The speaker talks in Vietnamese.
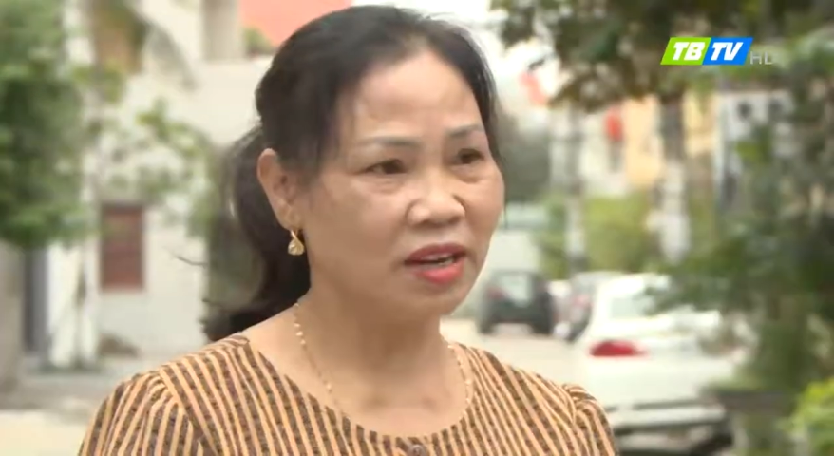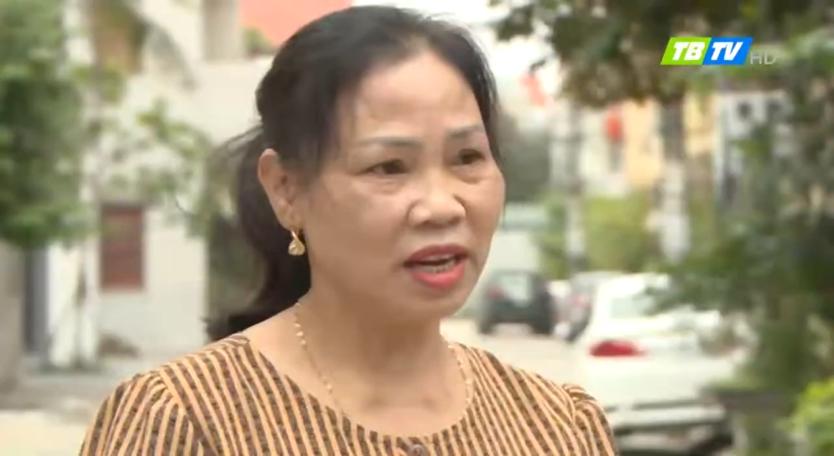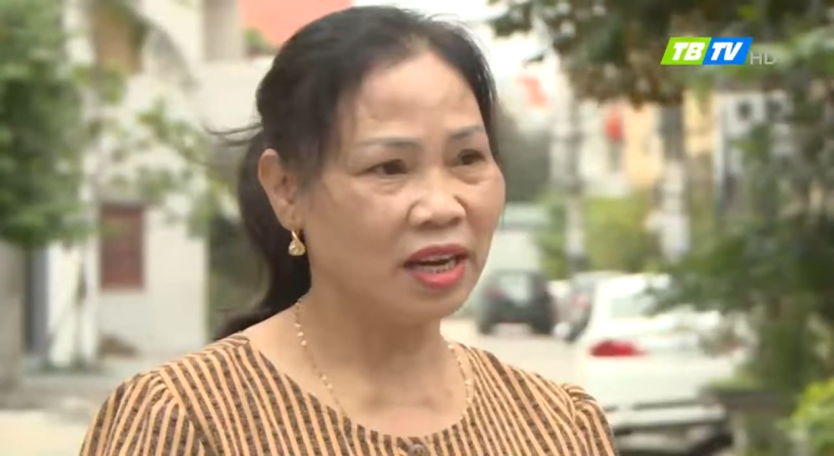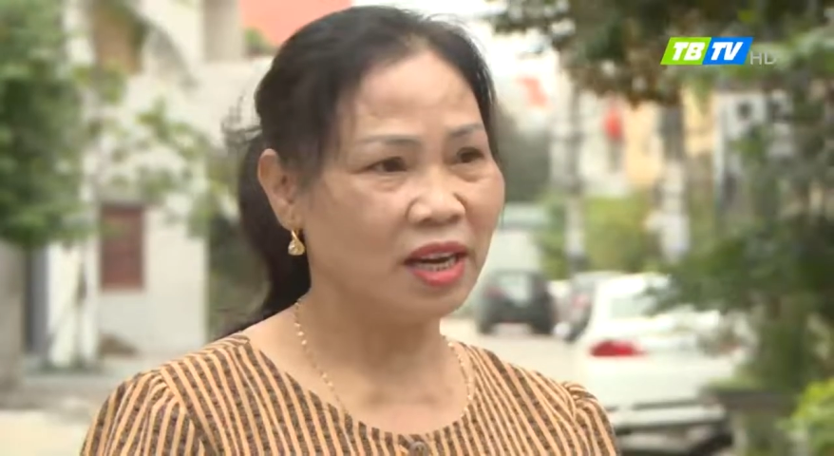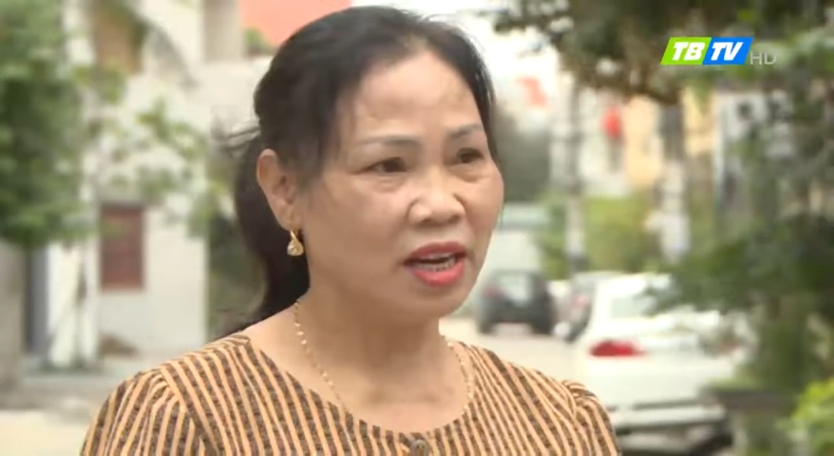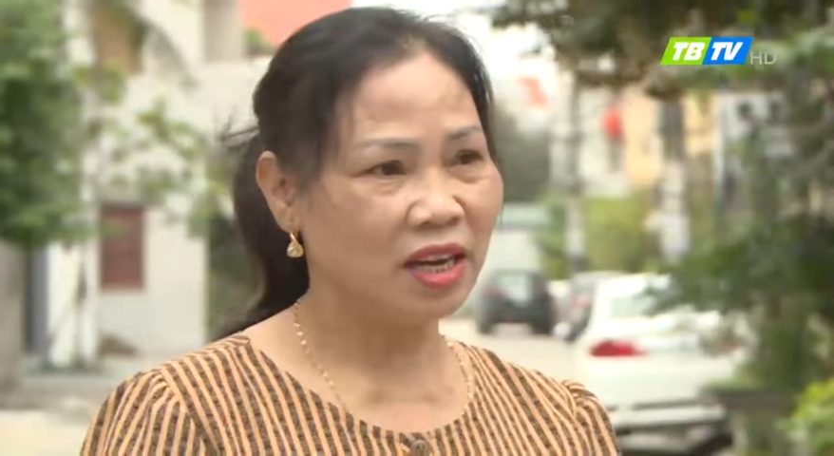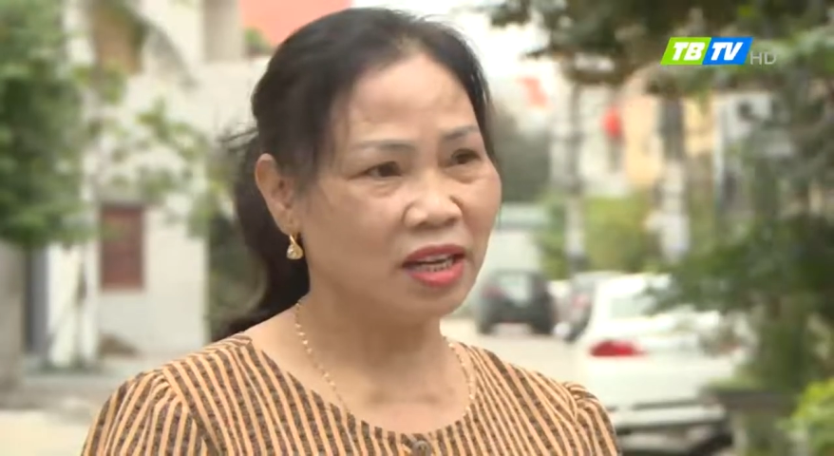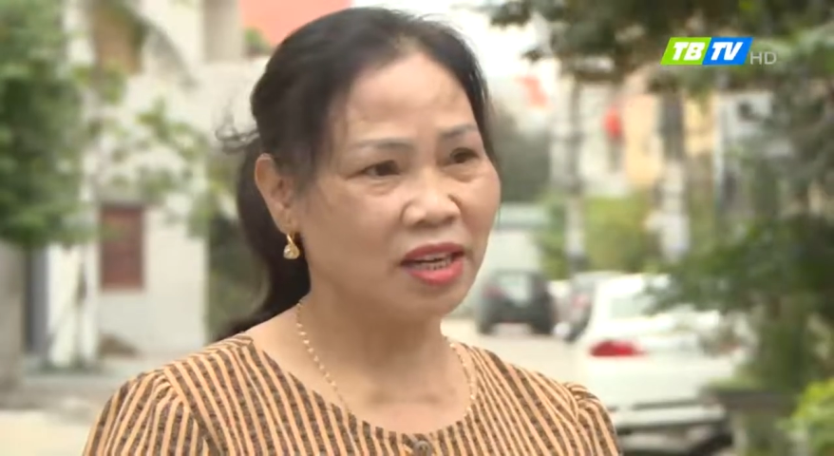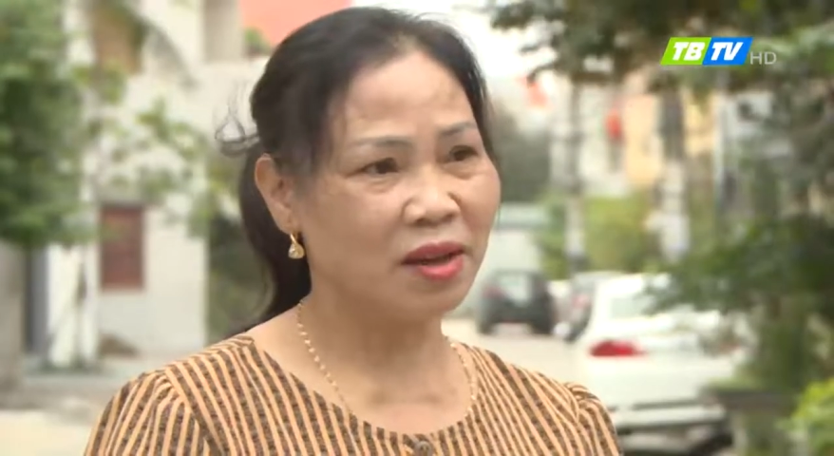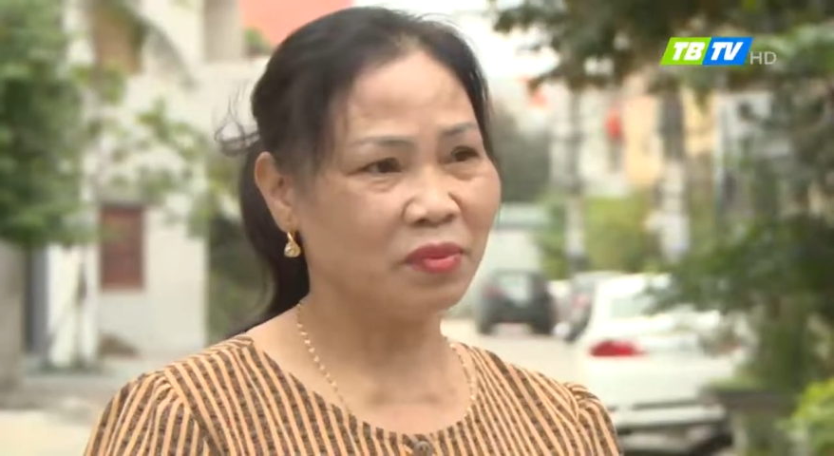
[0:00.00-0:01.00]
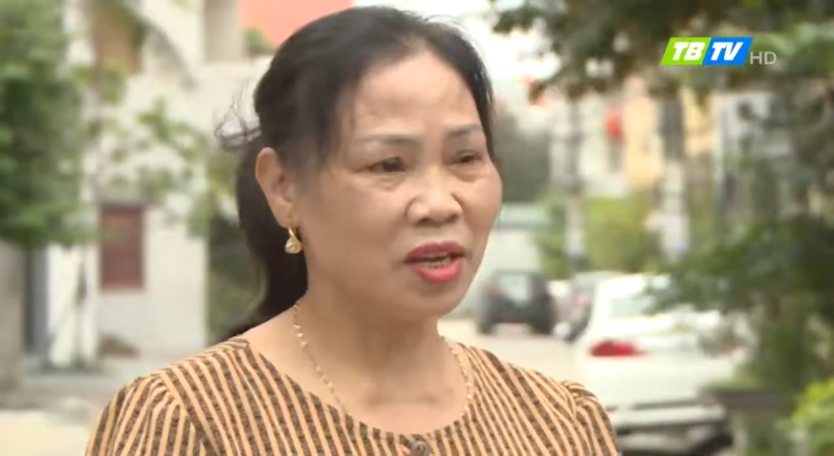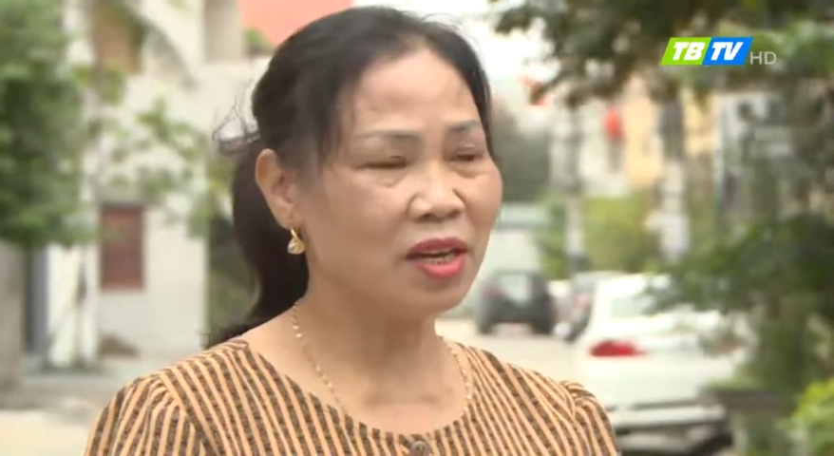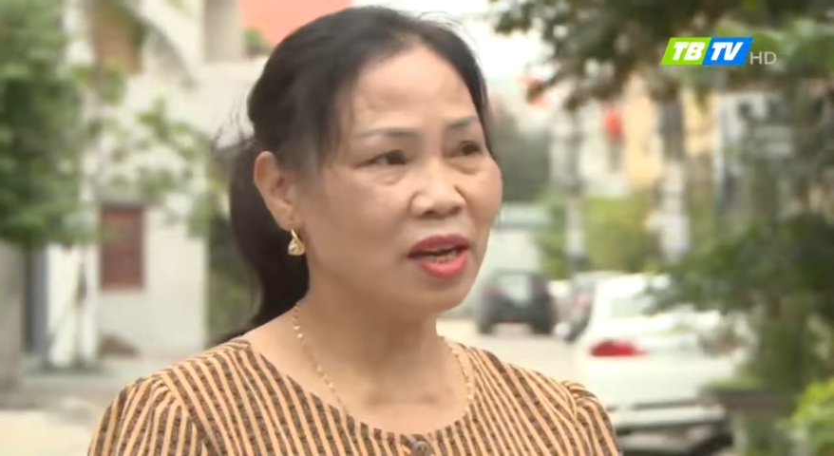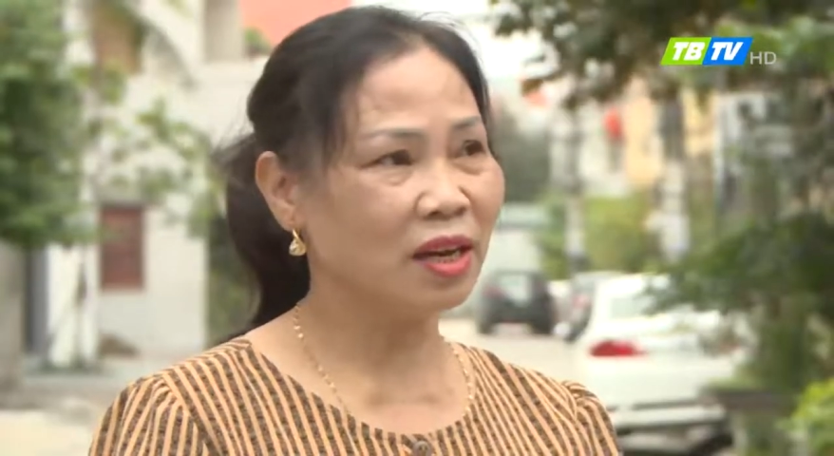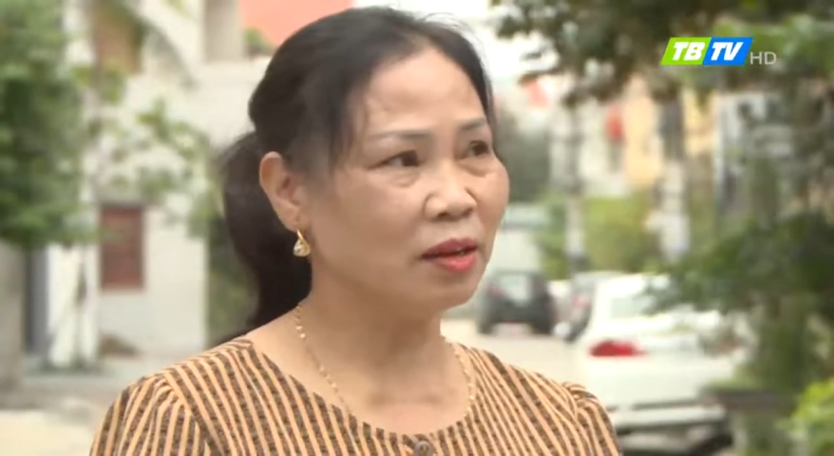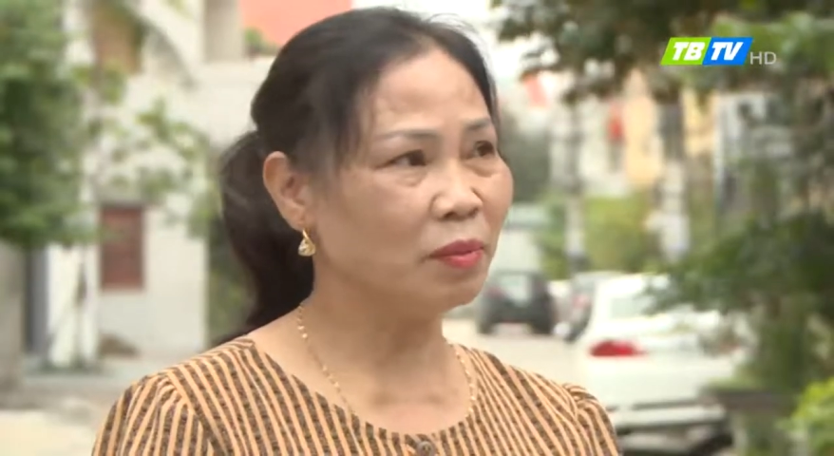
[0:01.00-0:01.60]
và à, cảm thấy là